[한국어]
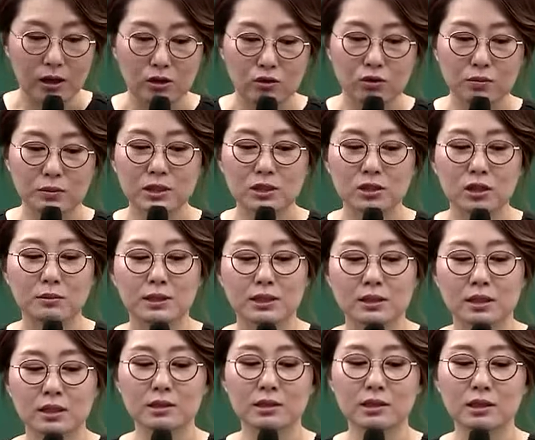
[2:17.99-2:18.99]
훈민정음이
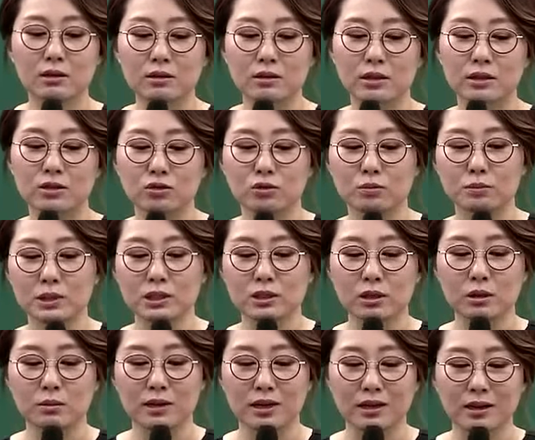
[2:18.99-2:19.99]
창자 원리는
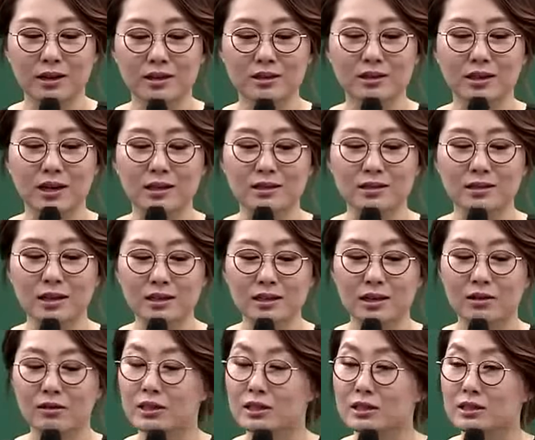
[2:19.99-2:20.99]
훈민정음 해례에 자세히
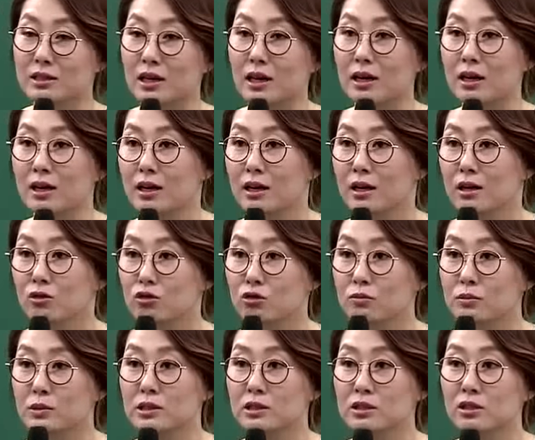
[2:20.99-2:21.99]
나와 있다.
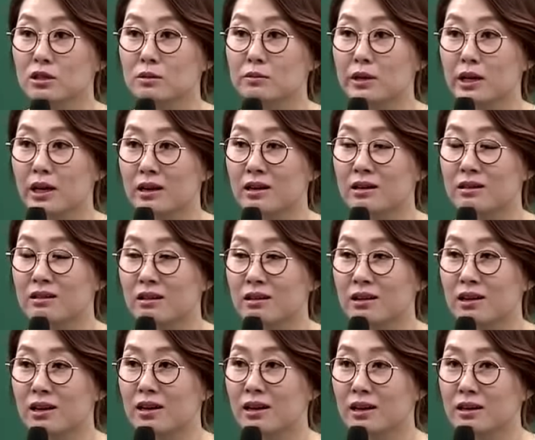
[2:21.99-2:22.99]
훈민정음
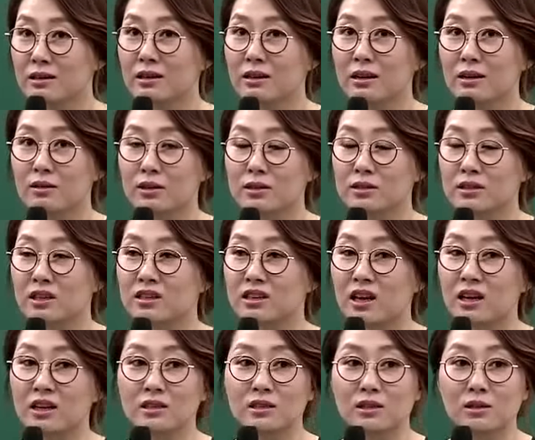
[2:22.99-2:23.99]
해례가, 해례라고 하는 게
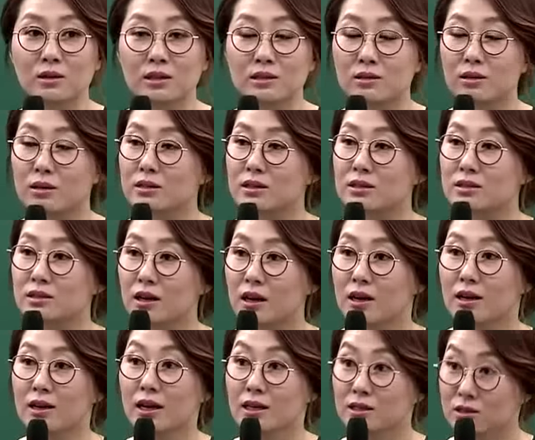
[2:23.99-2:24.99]
예를 들어 해설하다, 즉
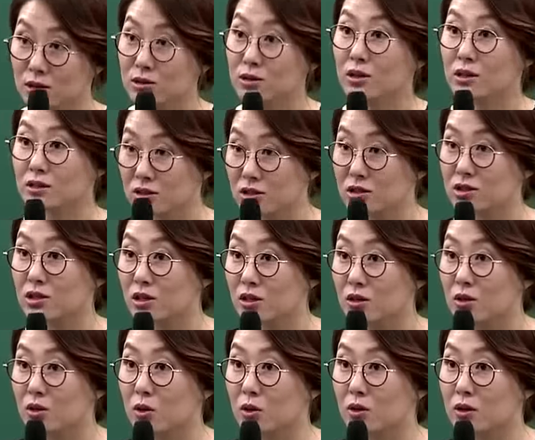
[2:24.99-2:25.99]
해설서란
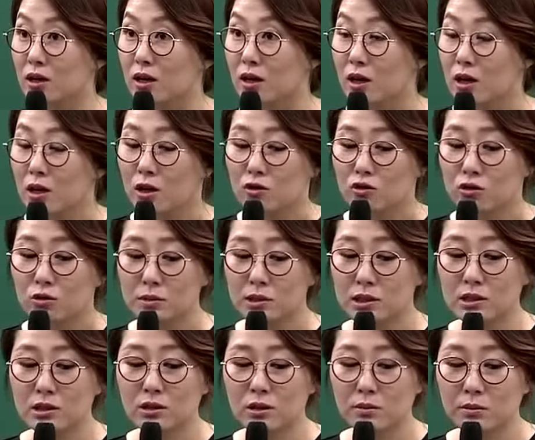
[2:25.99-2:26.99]
뜻이에요. 그러니까
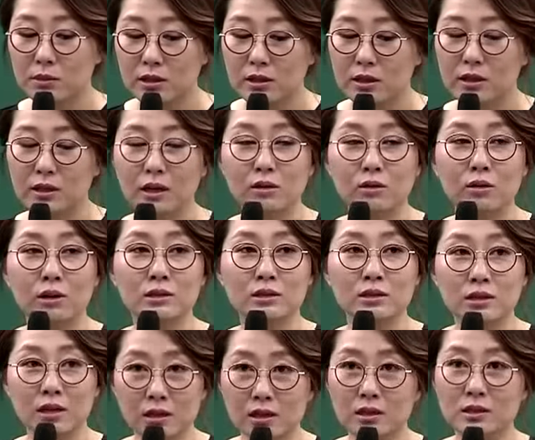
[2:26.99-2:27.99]
훈민정음 해례라고 하는
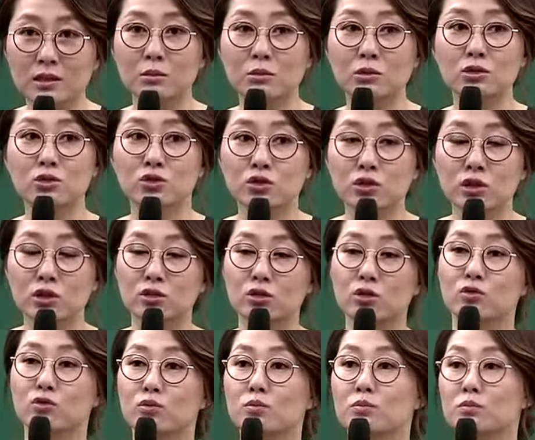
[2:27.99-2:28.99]
책의 제목을 줄여서
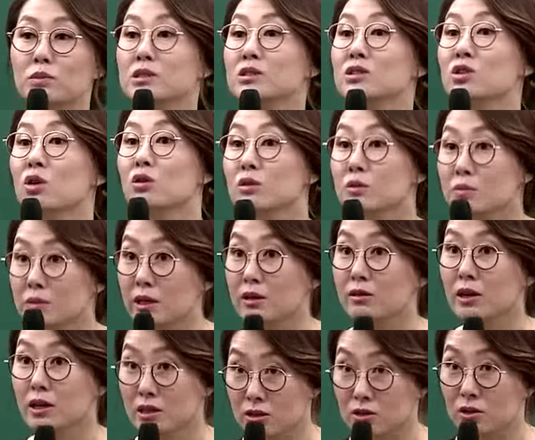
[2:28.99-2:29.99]

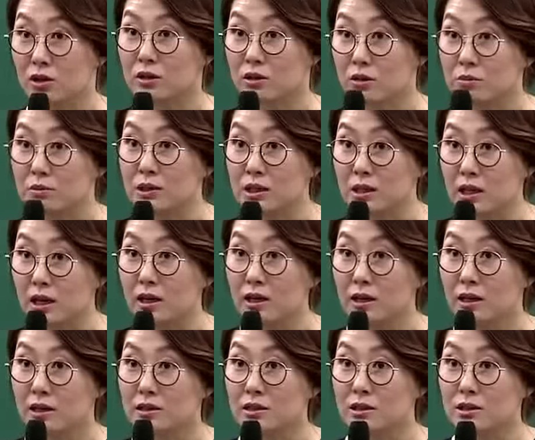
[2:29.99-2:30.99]
훈민정음이라고 하게 되는 겁니다.
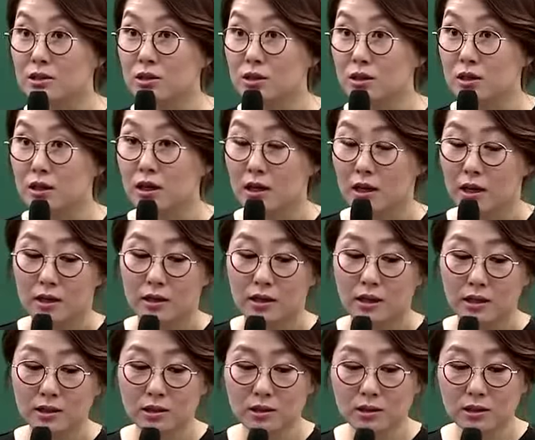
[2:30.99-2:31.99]
아시겠죠?
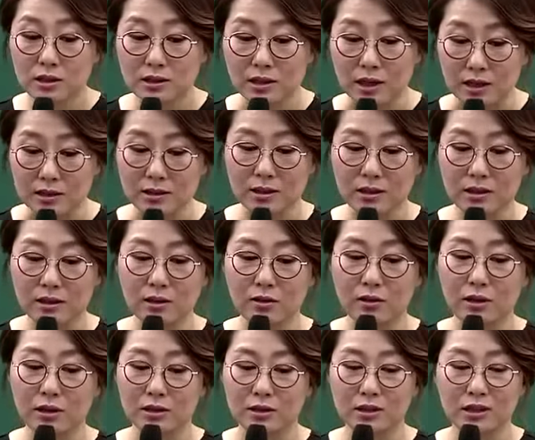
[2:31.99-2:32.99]
해설서에 자세하게
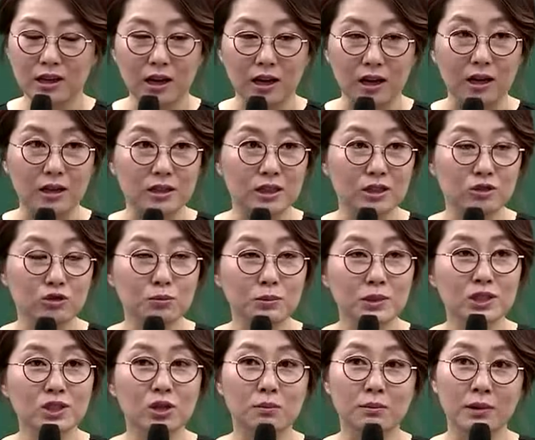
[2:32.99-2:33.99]
나와 있는데, 이
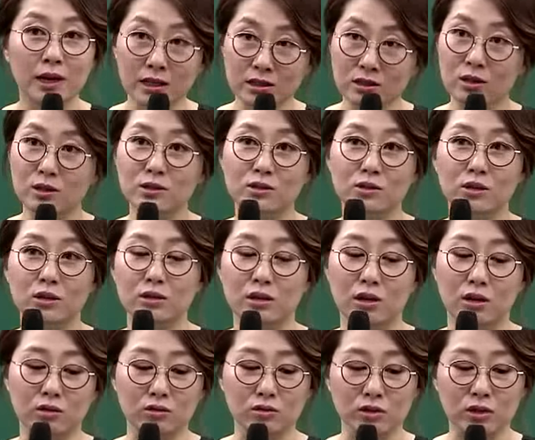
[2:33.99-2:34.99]
훈민정음 해설서의
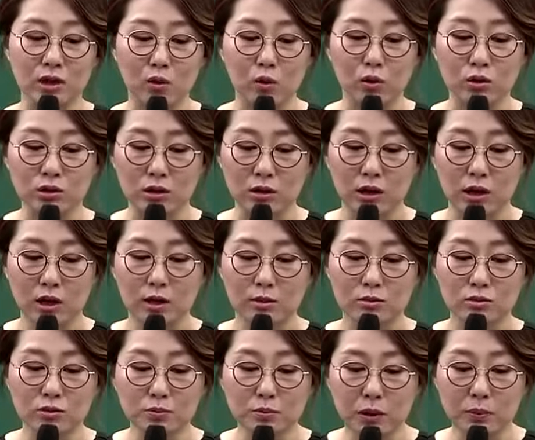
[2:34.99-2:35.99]
내용을 우리가 고전
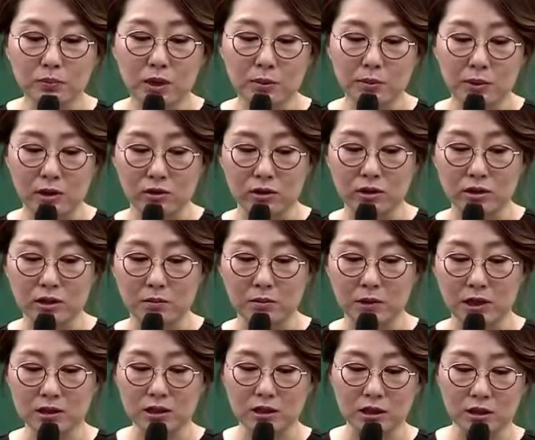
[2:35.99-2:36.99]
문법 때 배우기
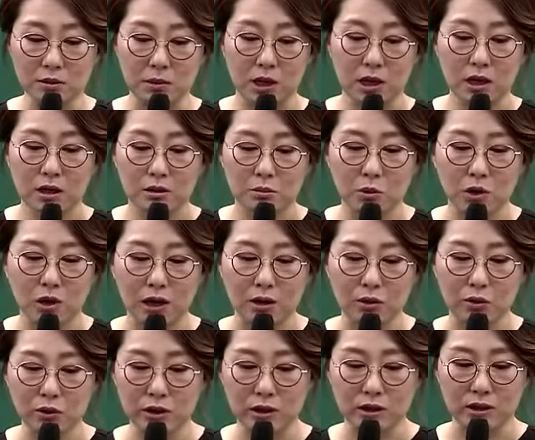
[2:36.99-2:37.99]
때문에 지금 뭐
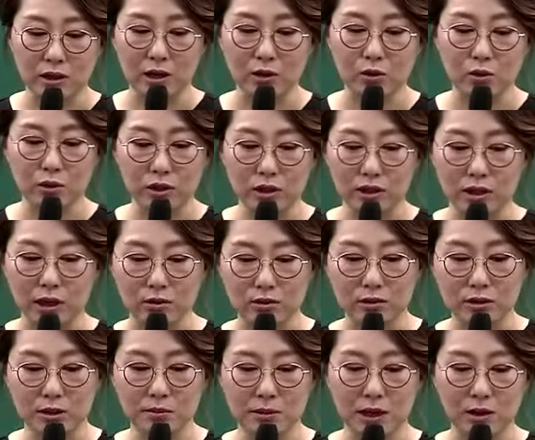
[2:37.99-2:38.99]
가로 일, 가로 이, 가로
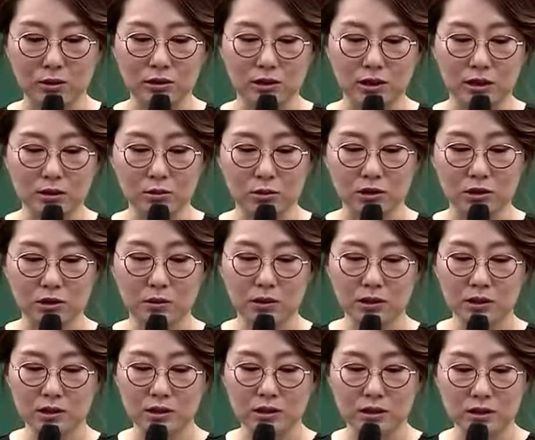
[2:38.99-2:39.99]
삼, 가로 사는 뭐
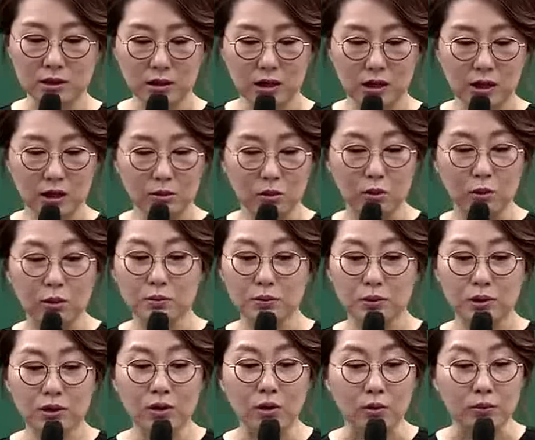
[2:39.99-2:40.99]
특별히 지금 뭐 볼
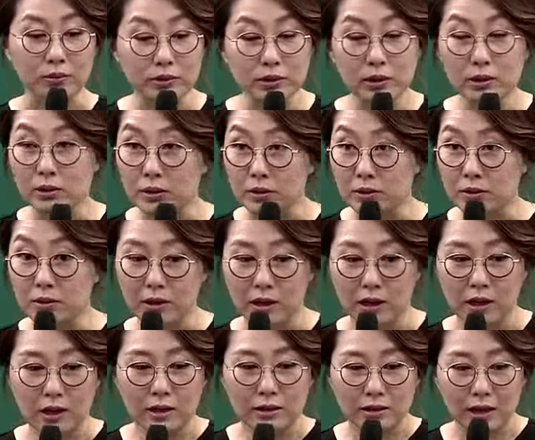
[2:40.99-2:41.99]
필요가 없어요.
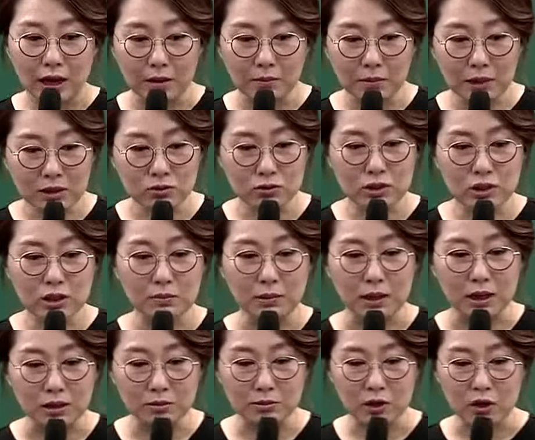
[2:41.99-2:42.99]
다만 우리가
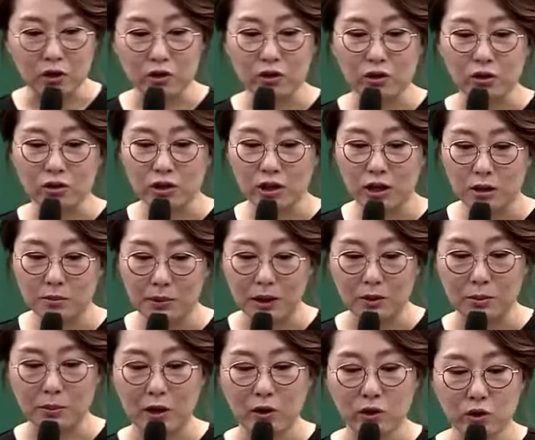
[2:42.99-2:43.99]
방금 이었던 게,
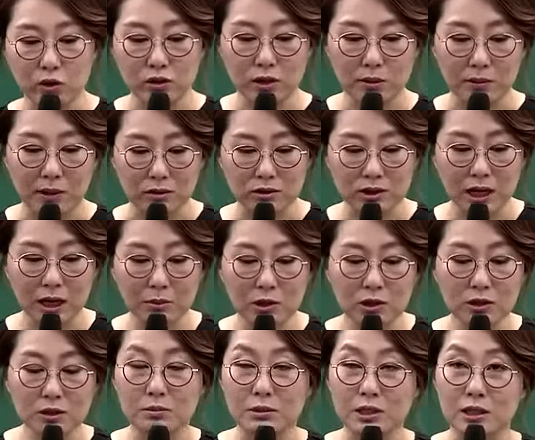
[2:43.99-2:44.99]
배웠던 게 바로 사
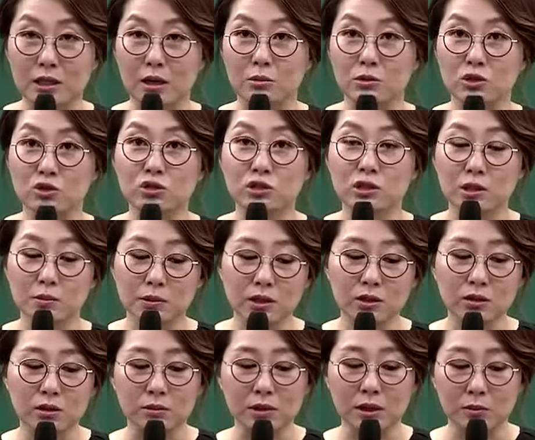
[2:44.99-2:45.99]
번입니다. 뭐 줄질
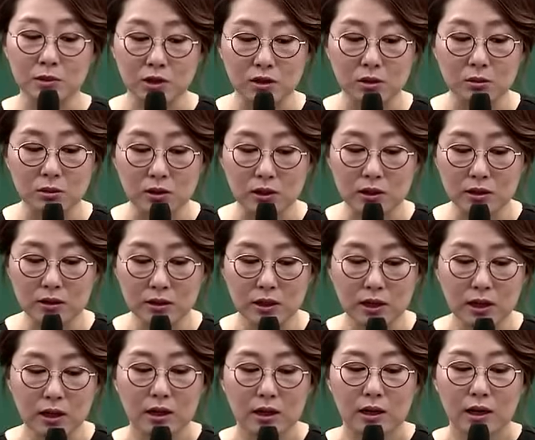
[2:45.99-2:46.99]
필요는 없는데 한번 읽어볼까요?
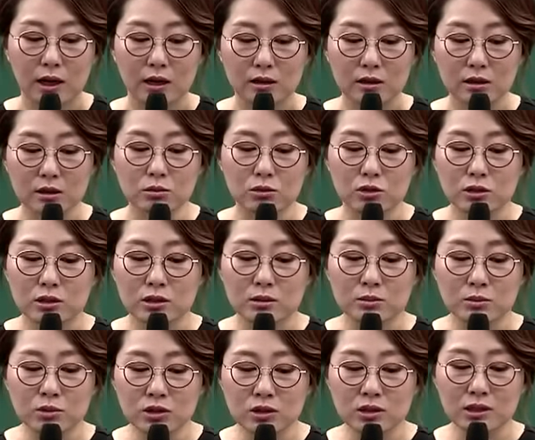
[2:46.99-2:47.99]
한글은
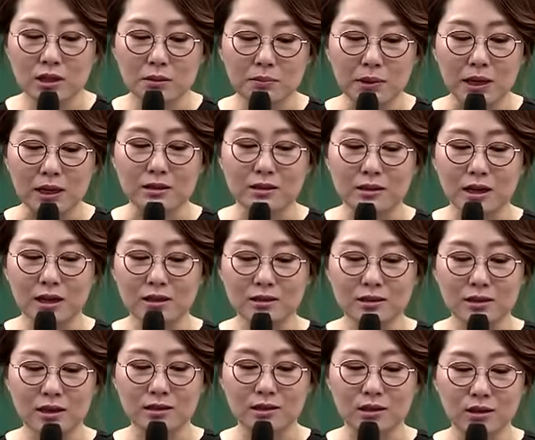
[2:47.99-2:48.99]
문자
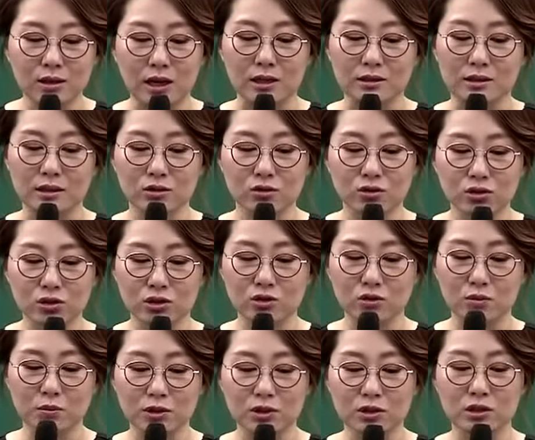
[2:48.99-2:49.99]
발달사에서 가장 수준
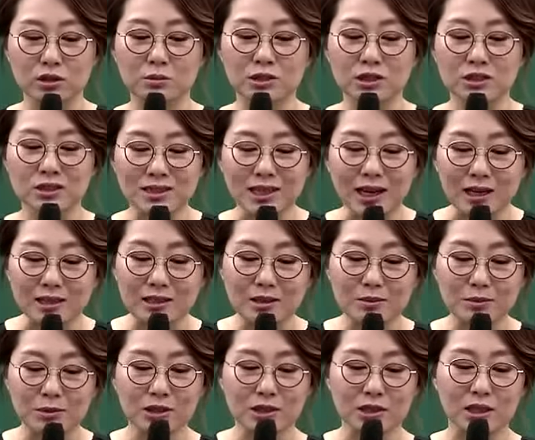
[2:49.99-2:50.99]
높은 음은
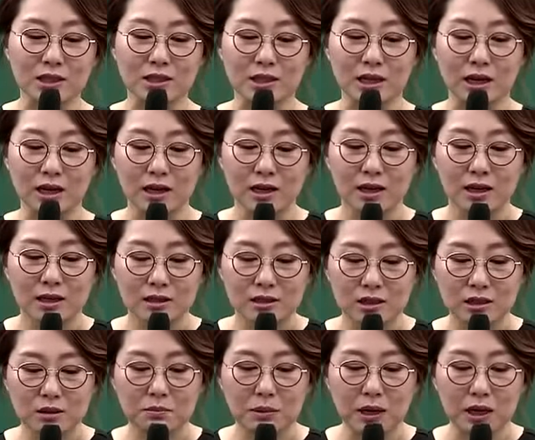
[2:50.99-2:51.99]
자질문자이다.
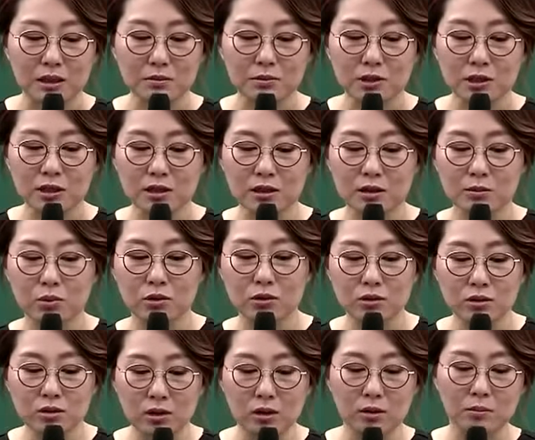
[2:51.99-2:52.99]
즉 발음기관을
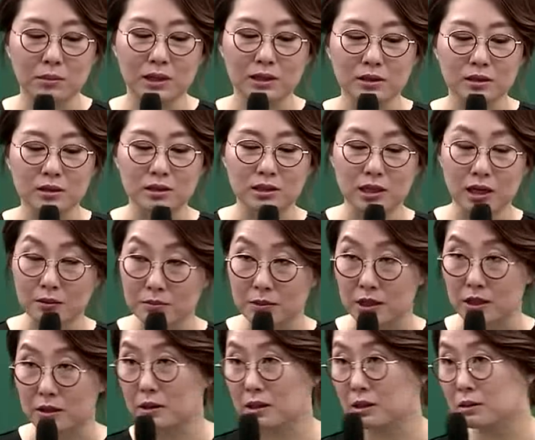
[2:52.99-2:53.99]
본떠 만든
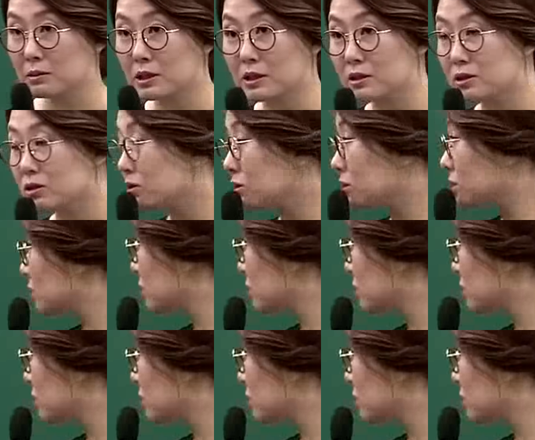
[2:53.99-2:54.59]
자음들, 방금 얘기했죠?